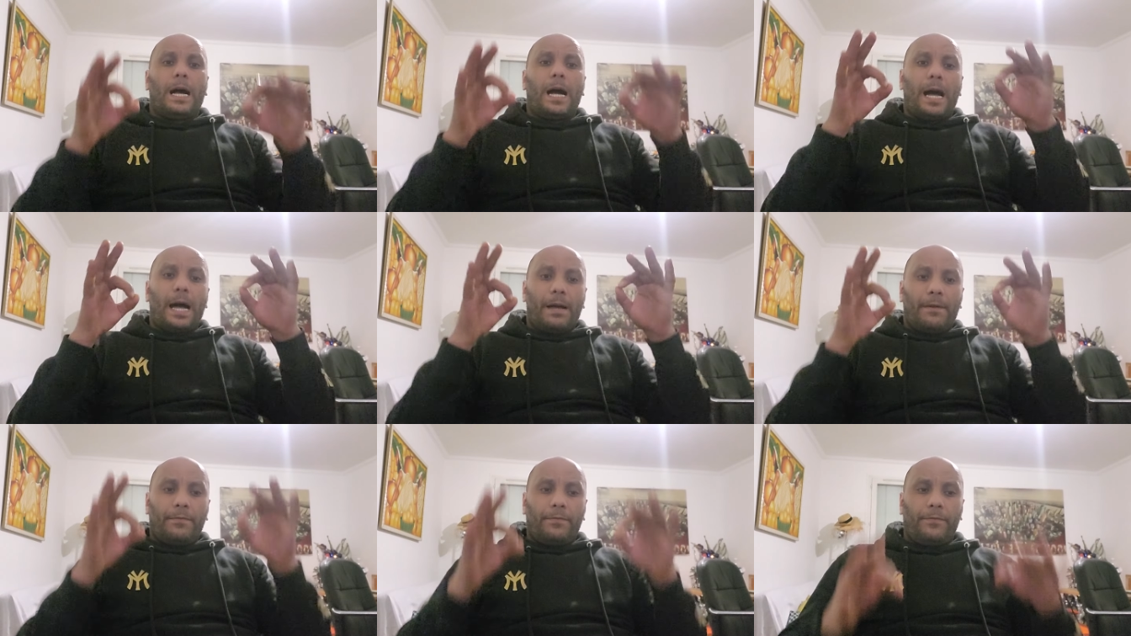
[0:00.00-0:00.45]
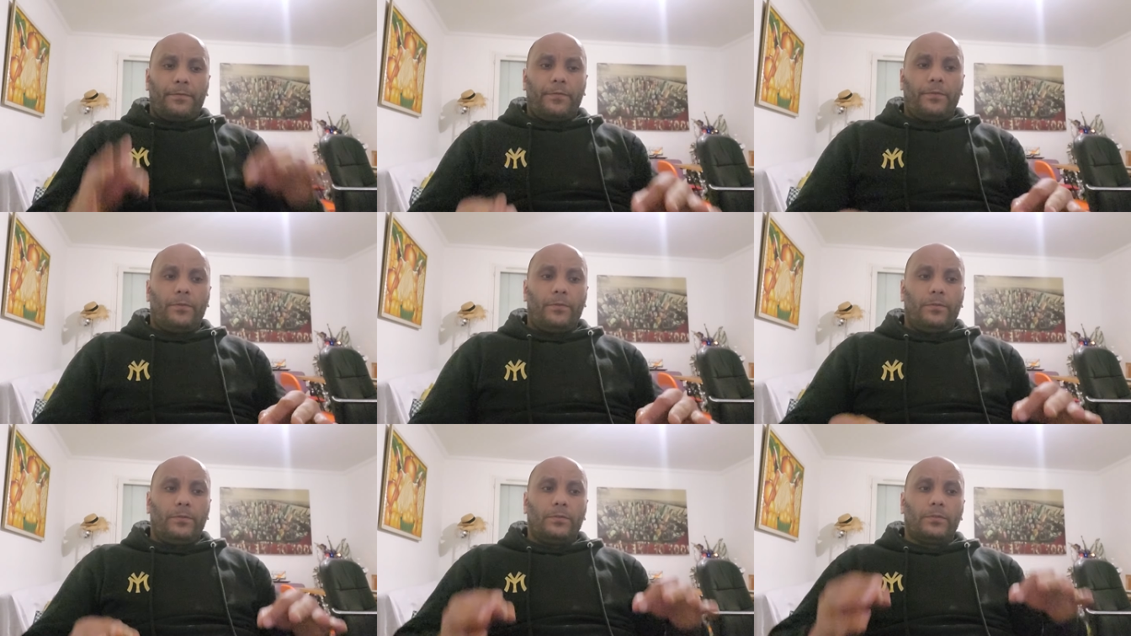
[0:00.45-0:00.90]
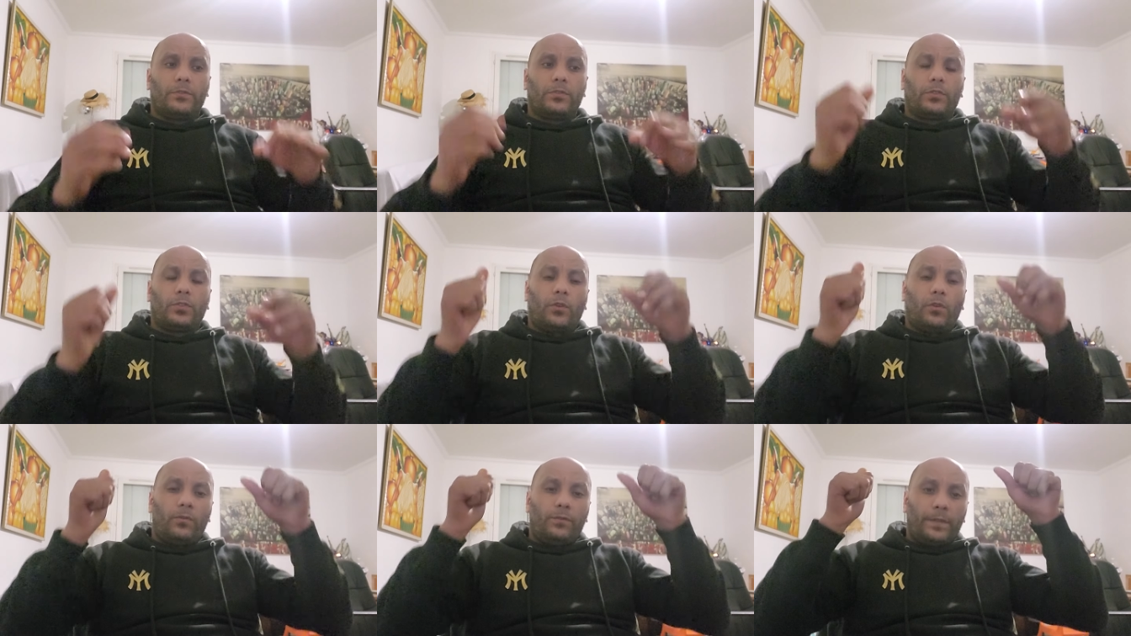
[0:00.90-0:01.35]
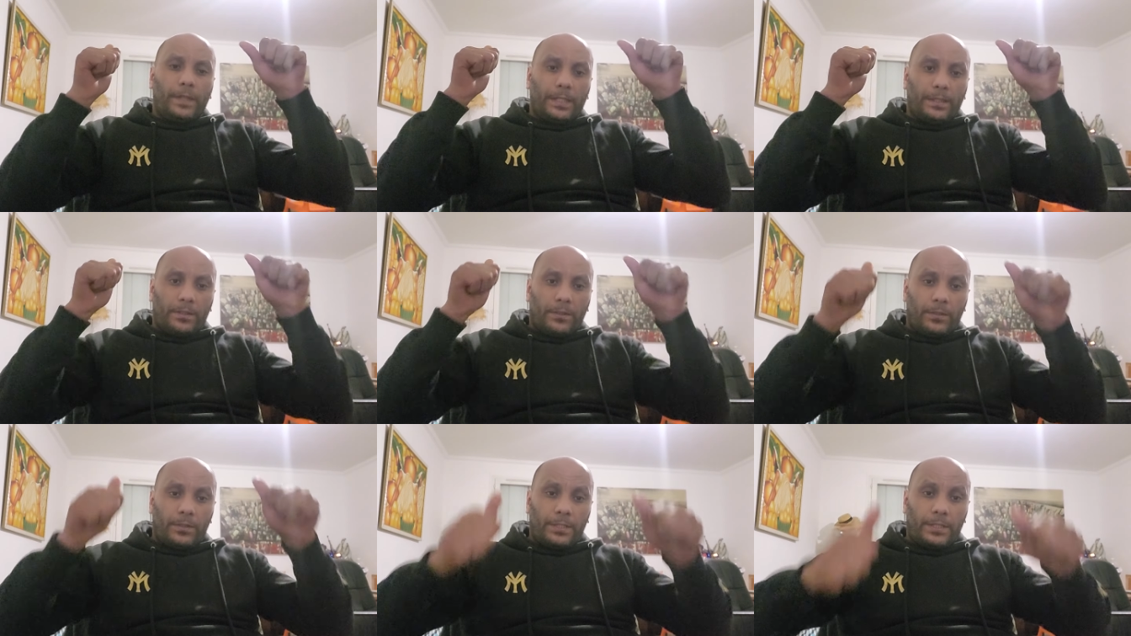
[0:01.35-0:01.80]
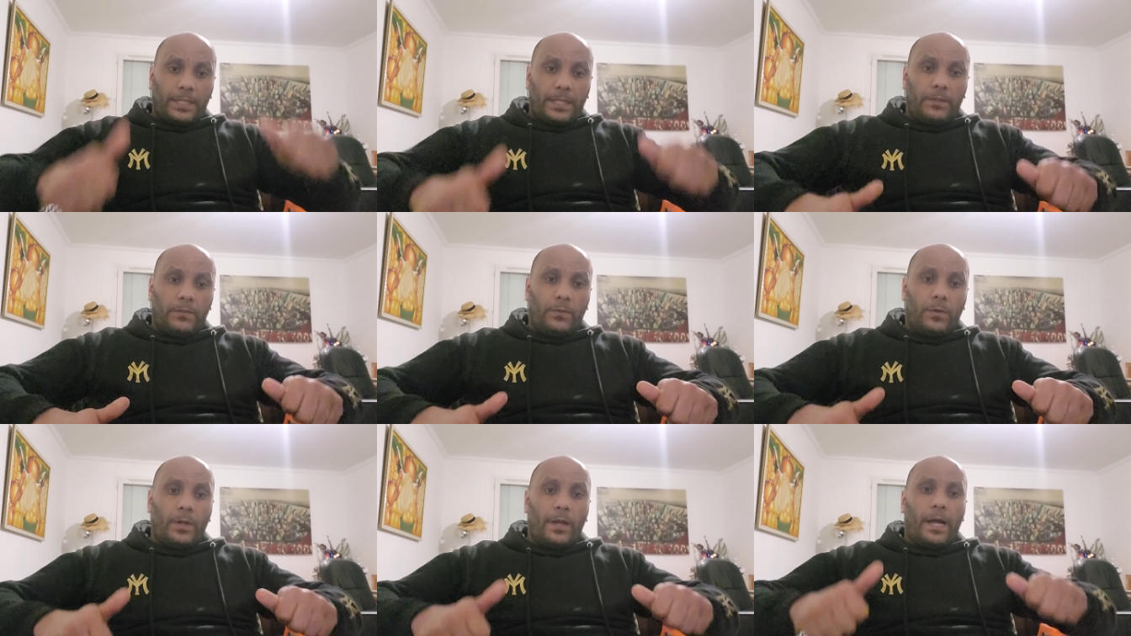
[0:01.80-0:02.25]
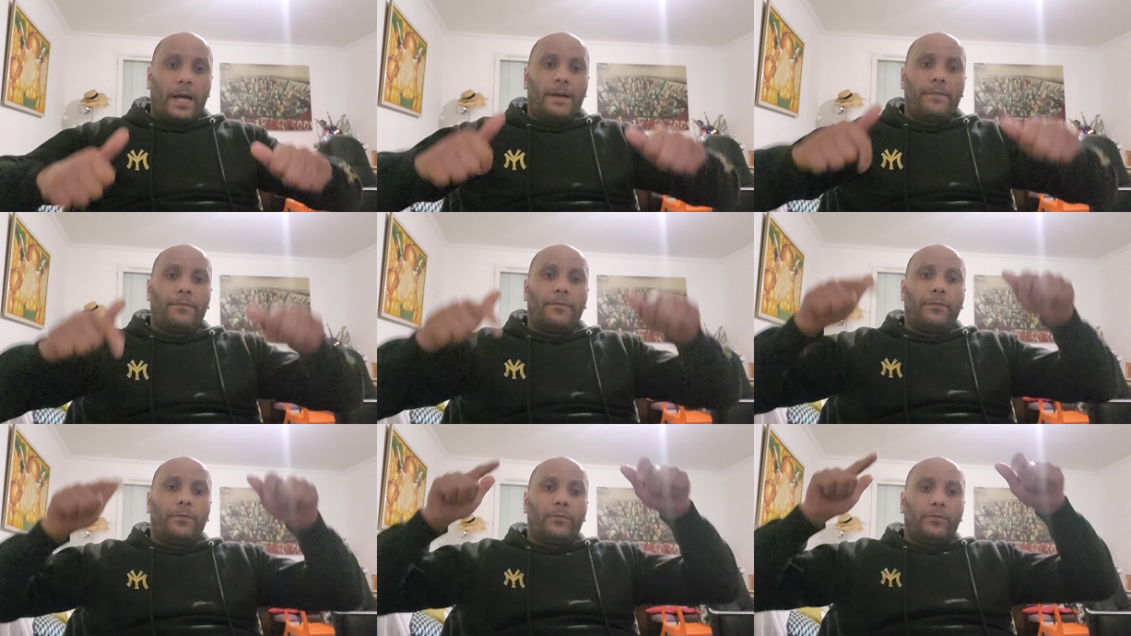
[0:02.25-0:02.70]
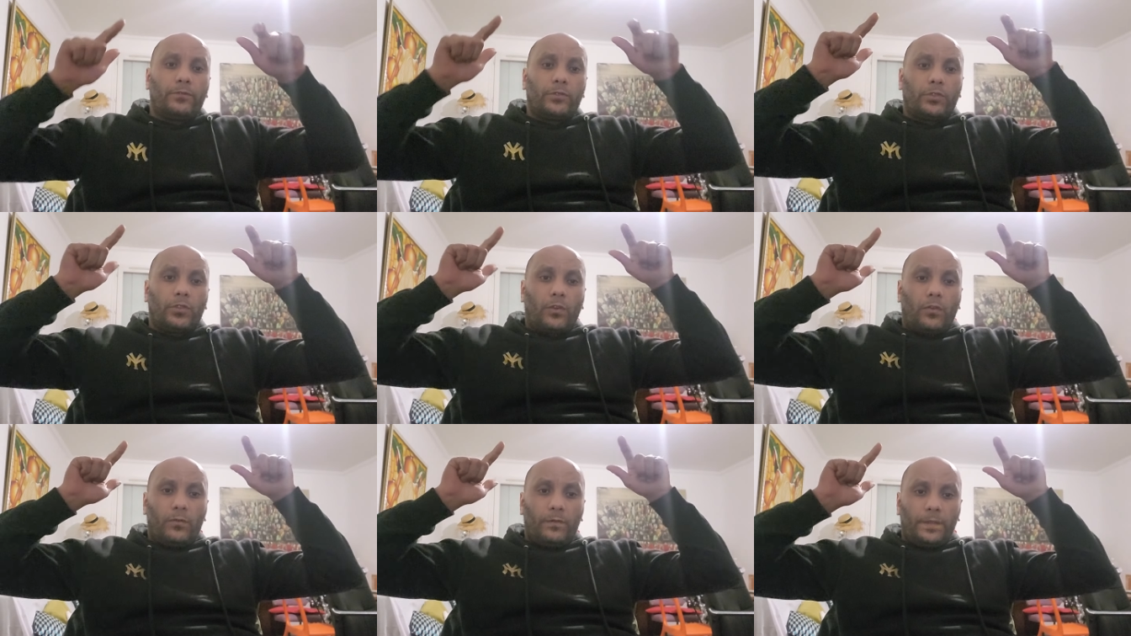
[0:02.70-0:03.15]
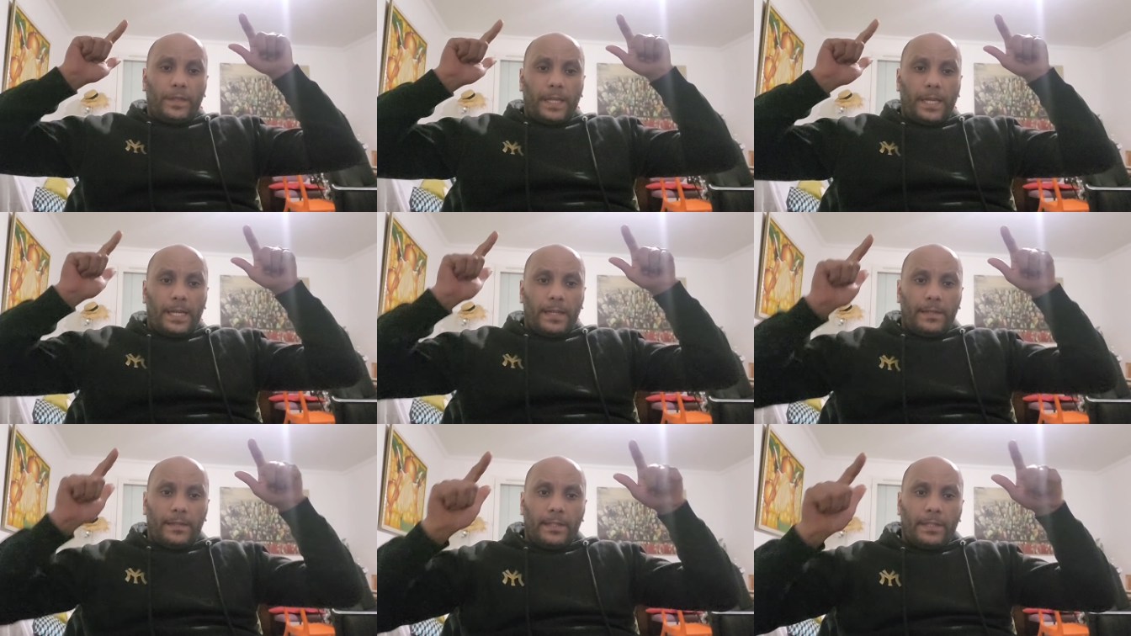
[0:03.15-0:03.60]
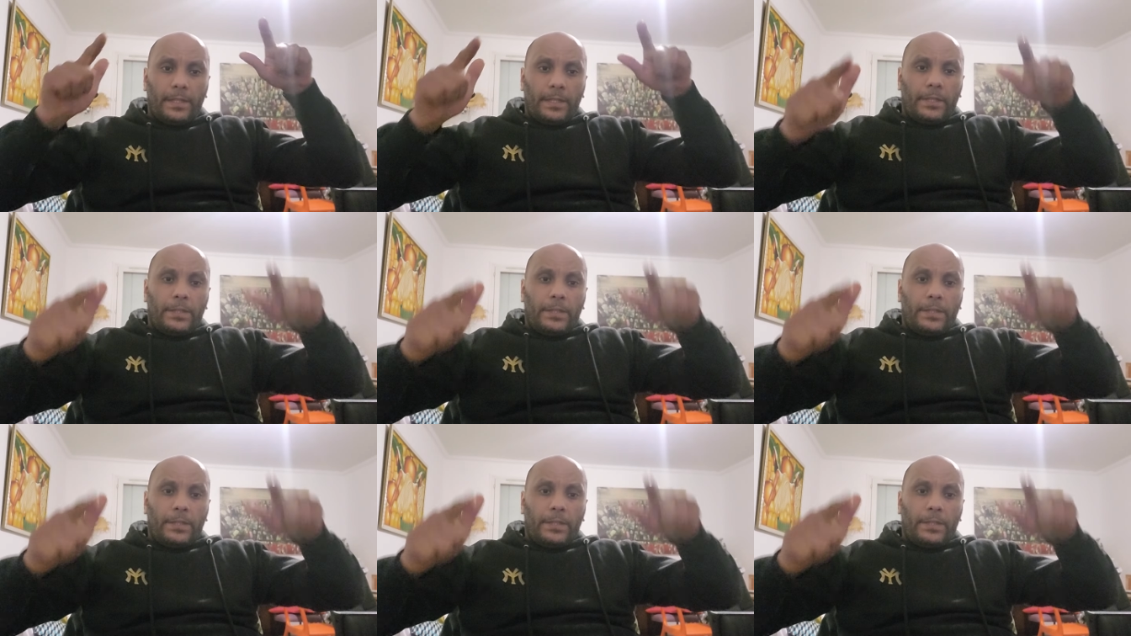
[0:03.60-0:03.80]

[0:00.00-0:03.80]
à fond, je reviens dans le streetwear à fond, je reviens